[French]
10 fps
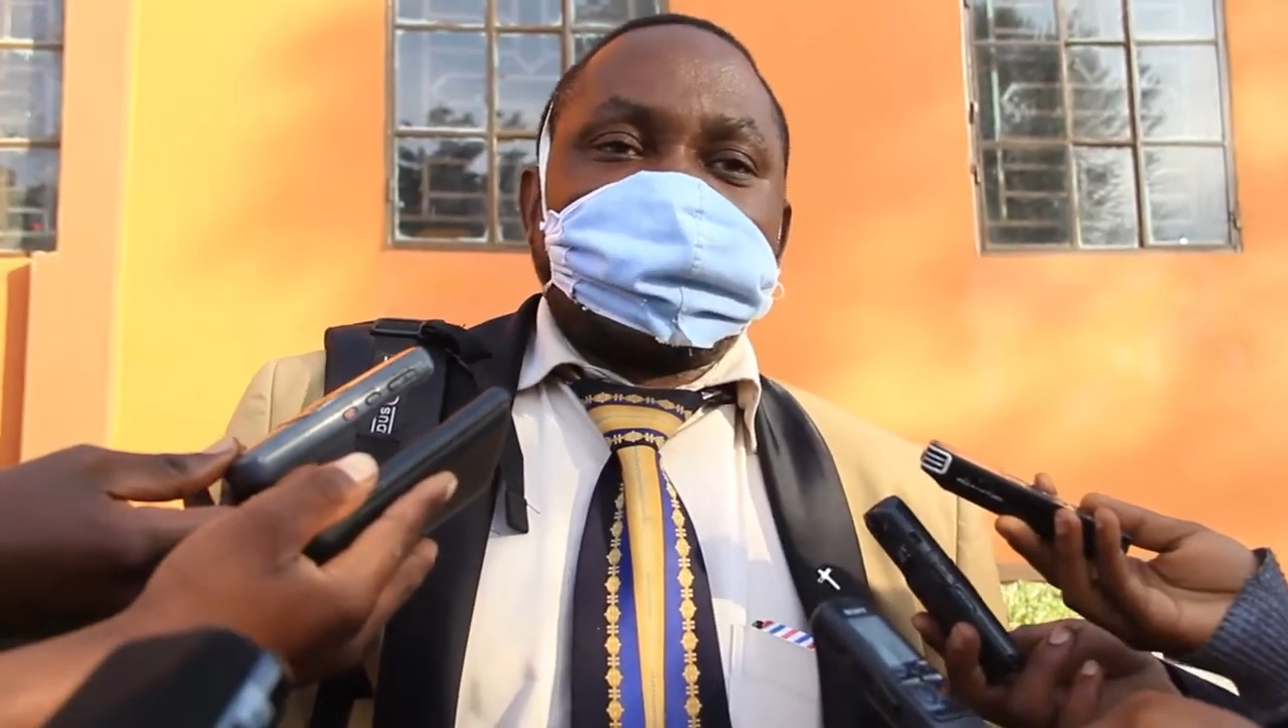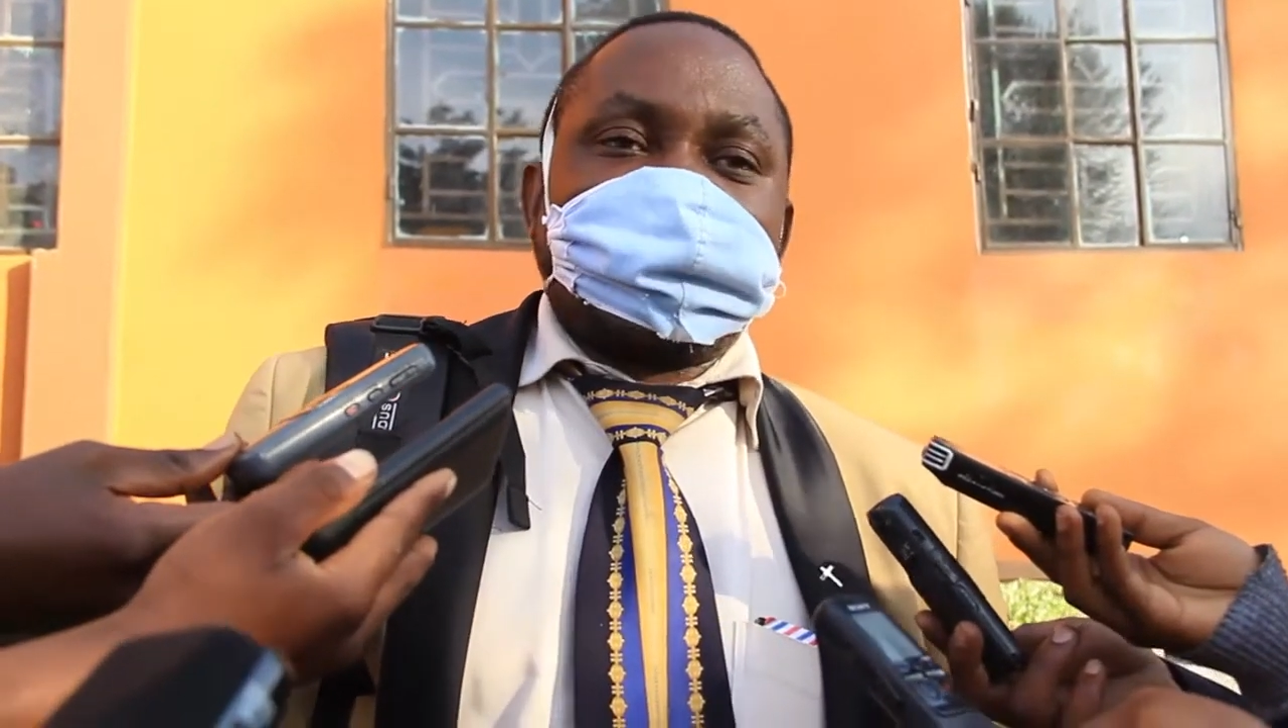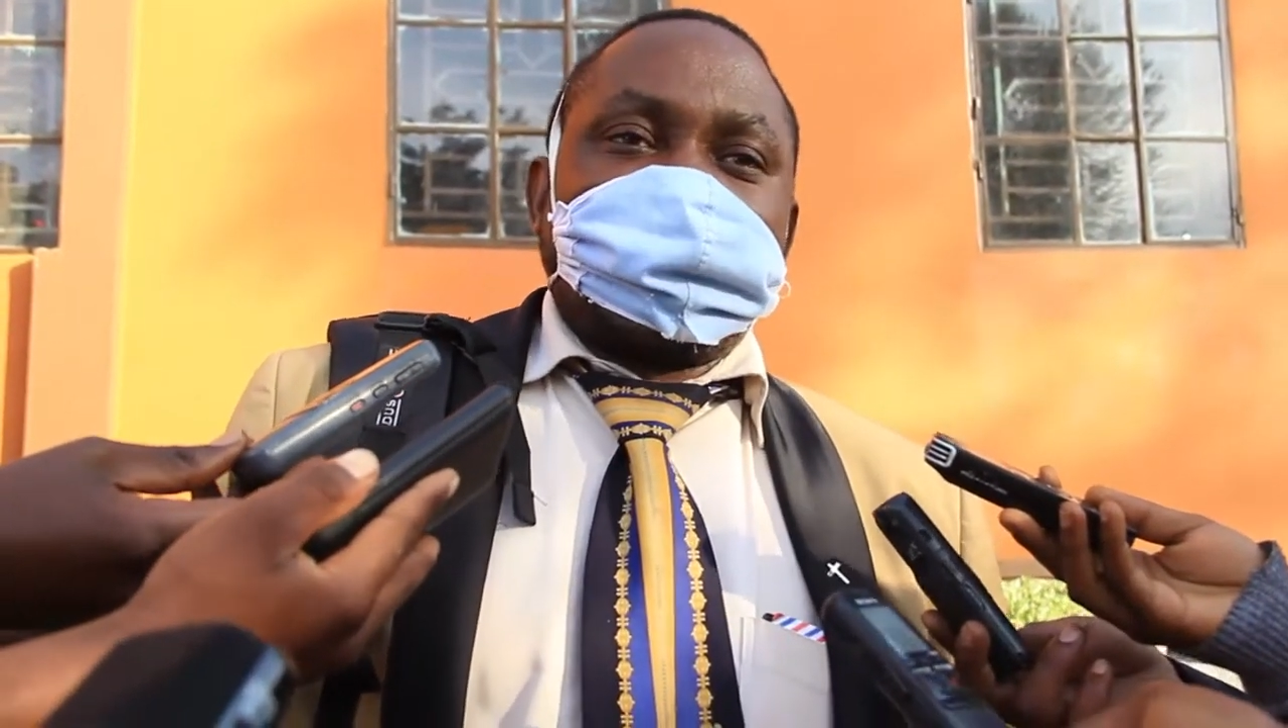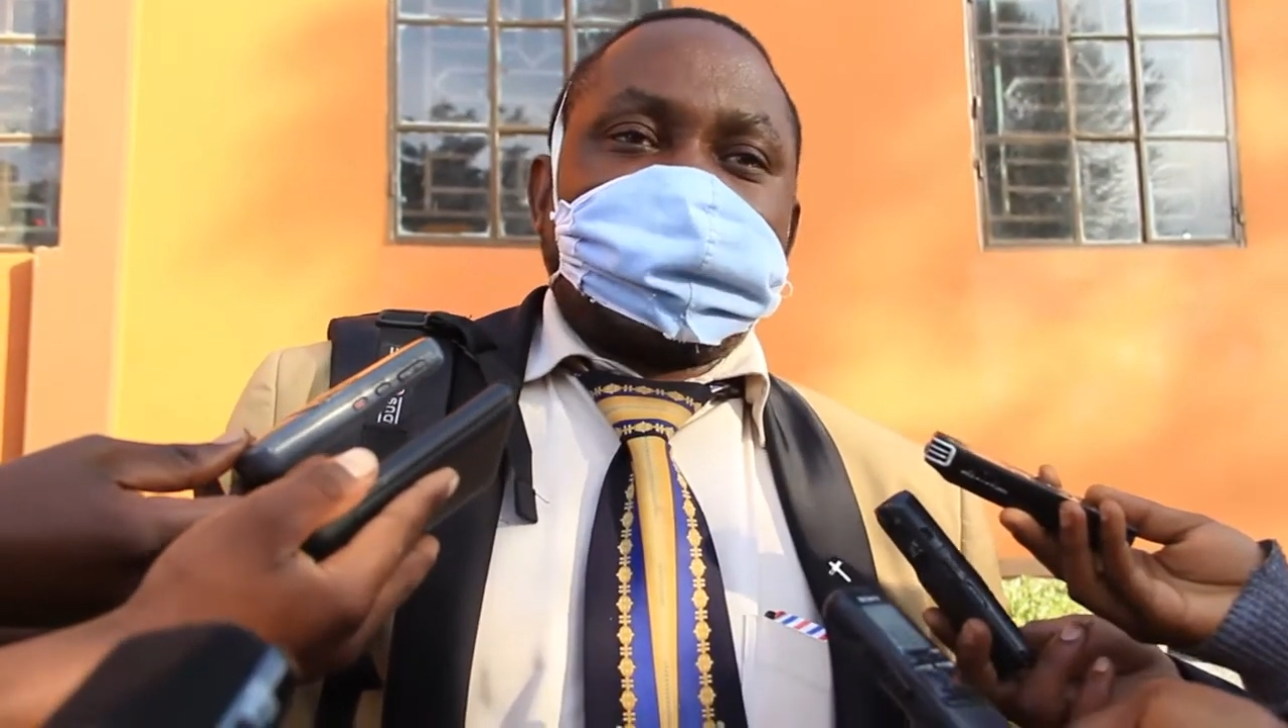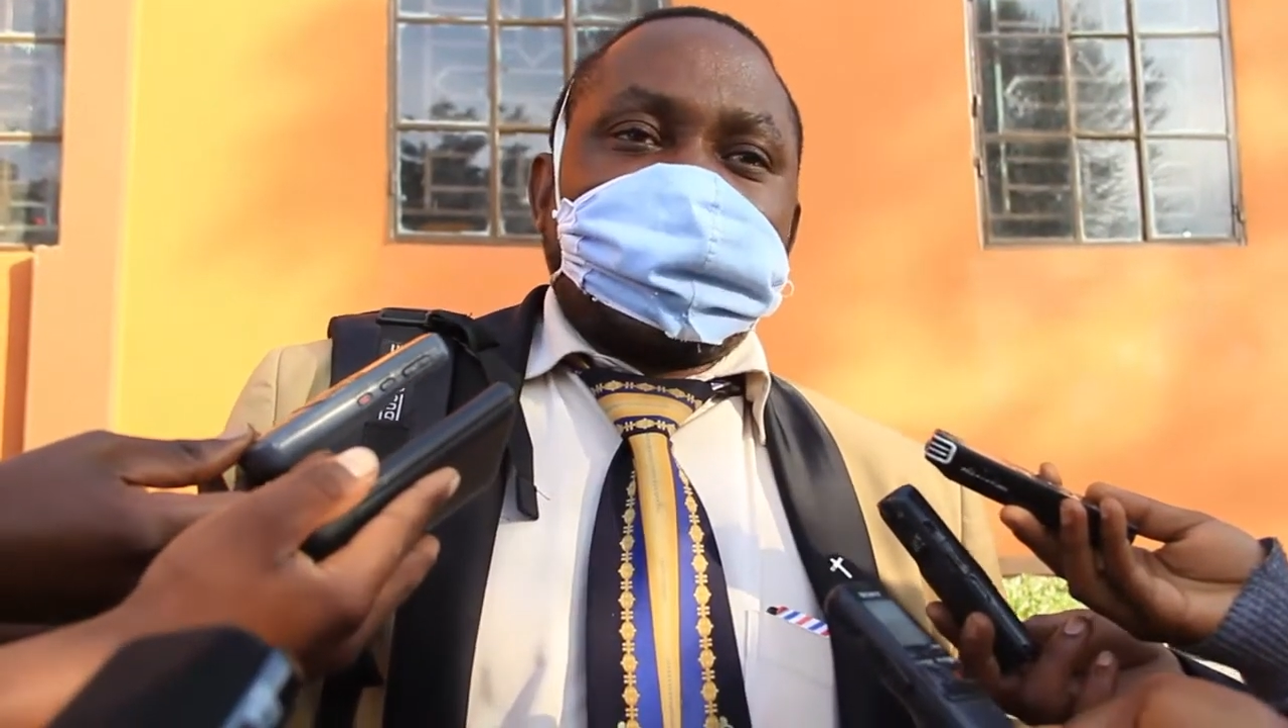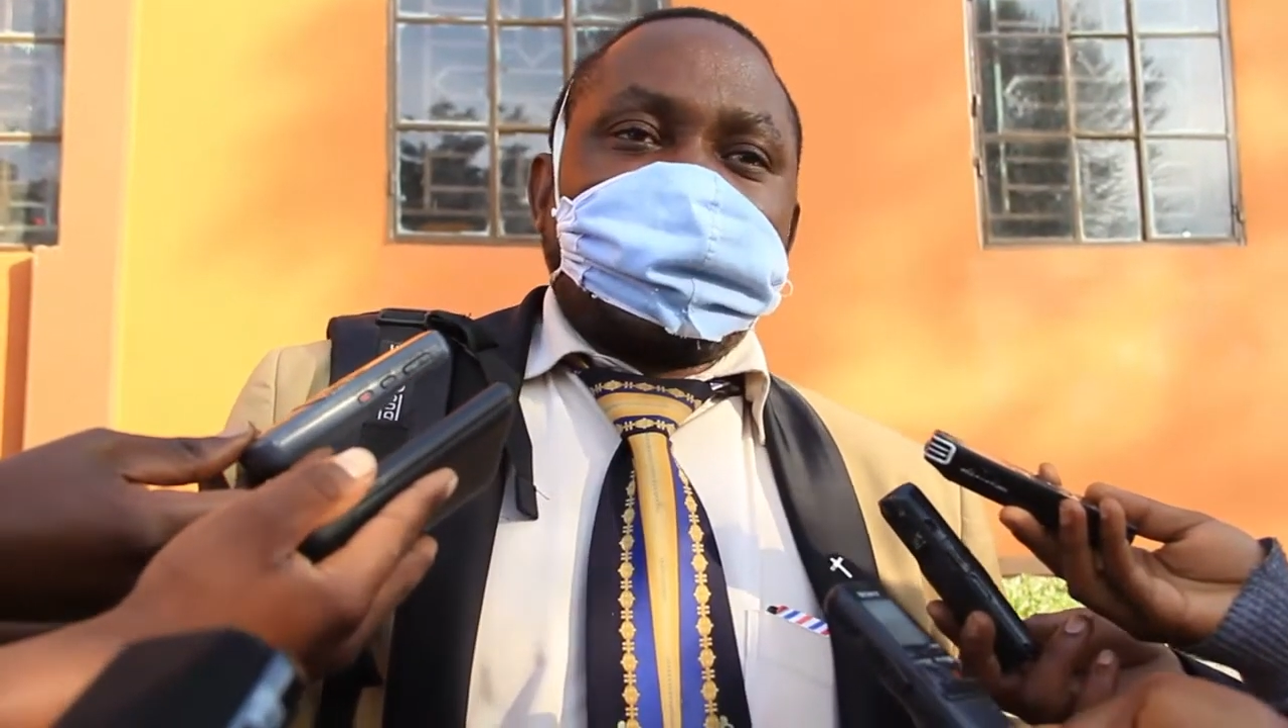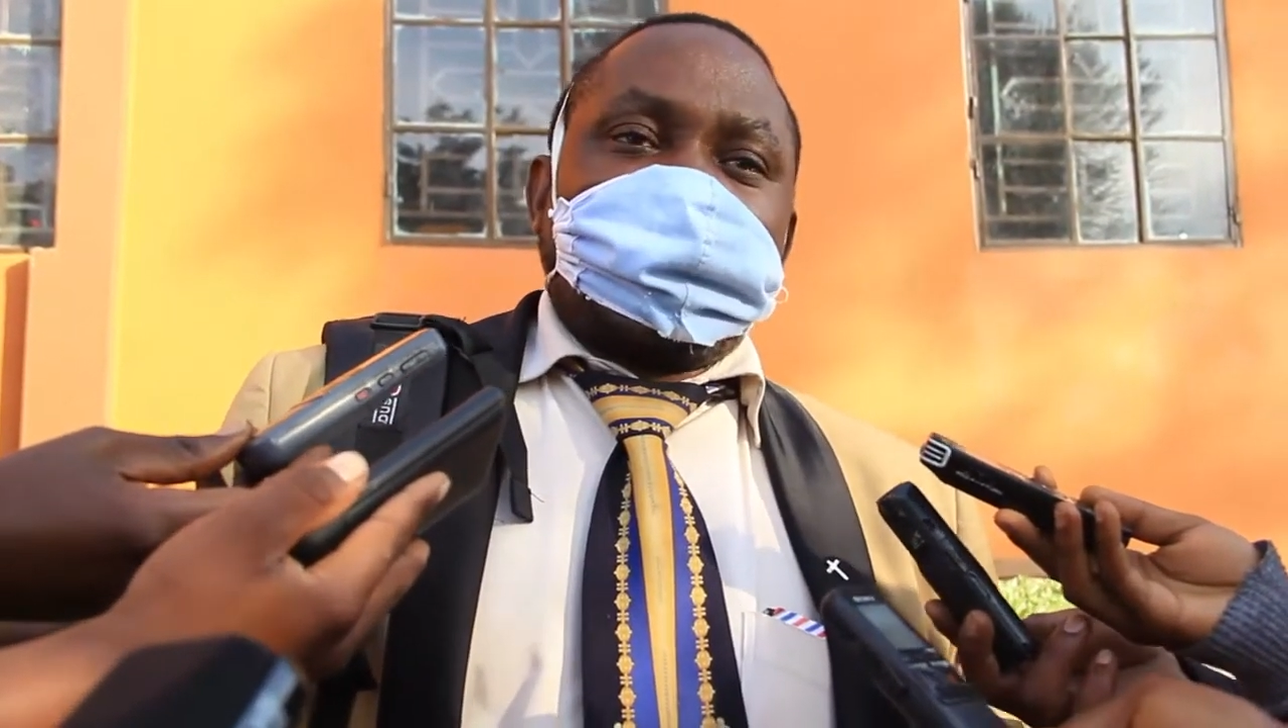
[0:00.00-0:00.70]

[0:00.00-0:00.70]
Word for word: général de